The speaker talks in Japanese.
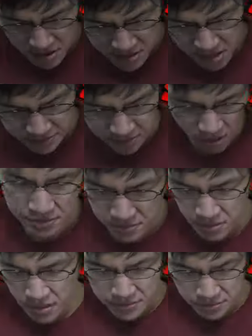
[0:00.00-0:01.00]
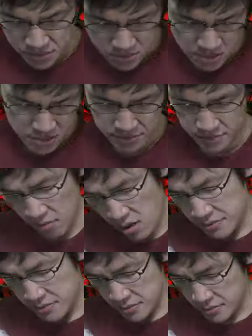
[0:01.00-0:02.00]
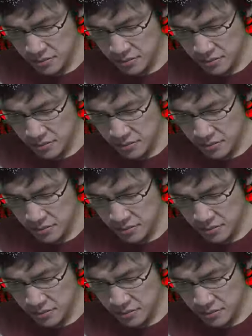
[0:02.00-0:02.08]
すよ、今日みたいにね。